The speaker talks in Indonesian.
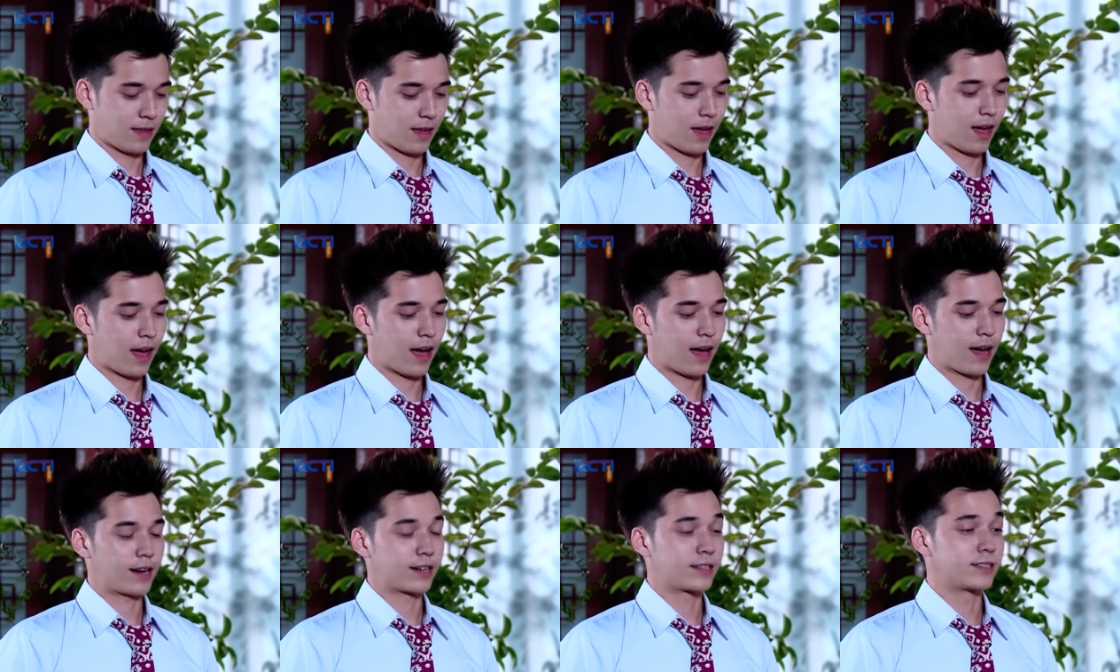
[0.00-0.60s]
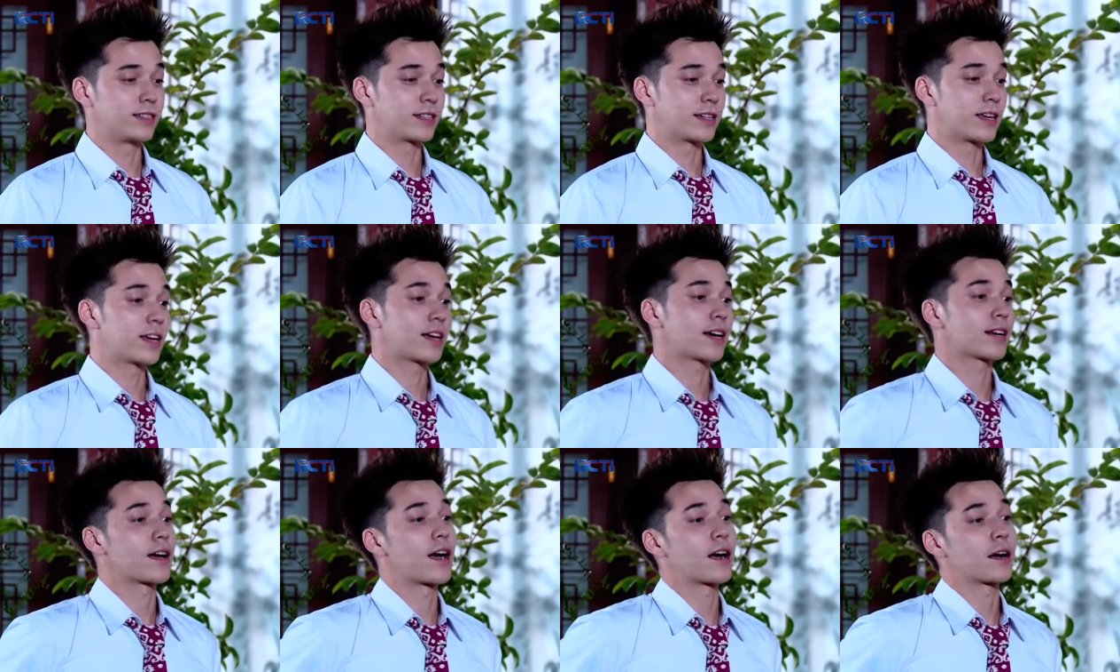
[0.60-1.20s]
Ya, rezeki
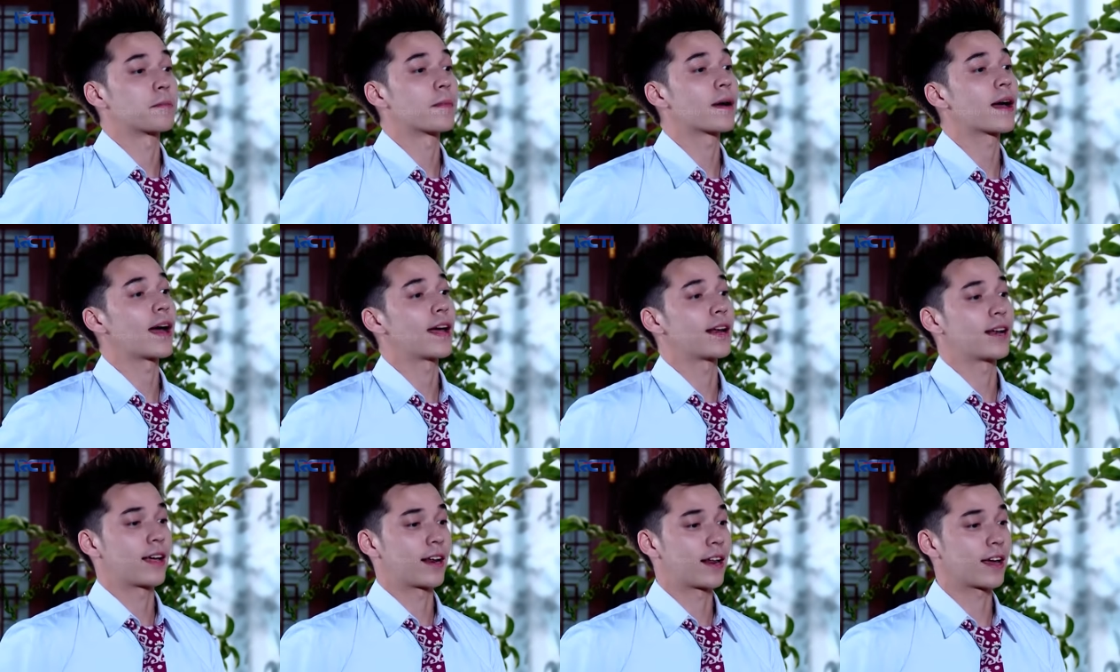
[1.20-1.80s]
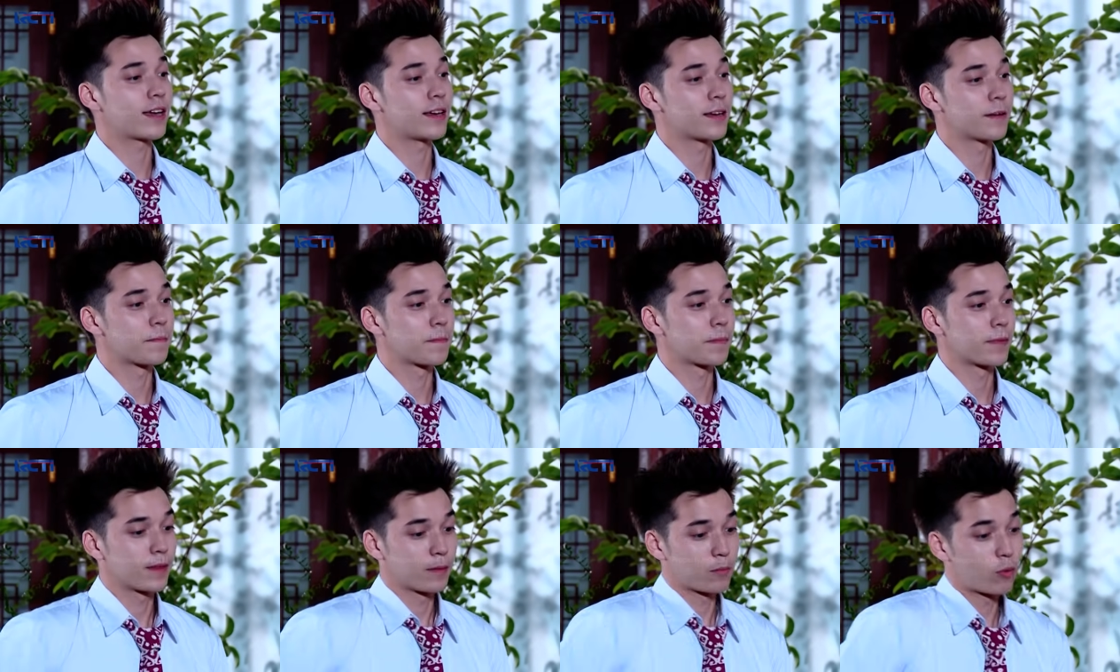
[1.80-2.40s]
kan gak kemana, Ray.
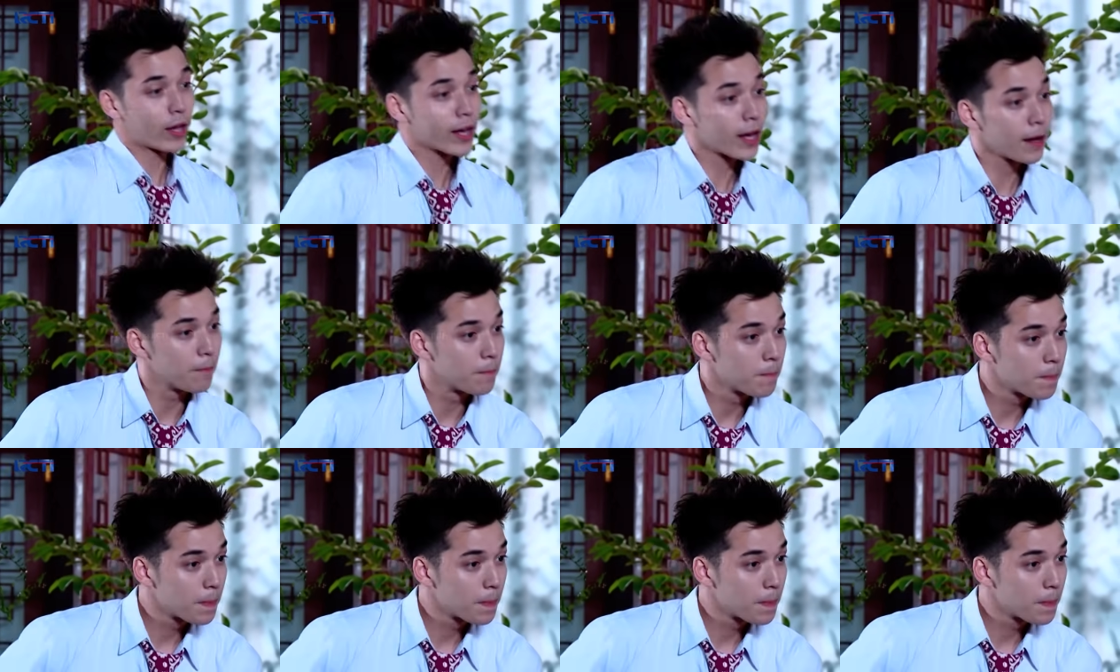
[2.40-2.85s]
Boleh nggak?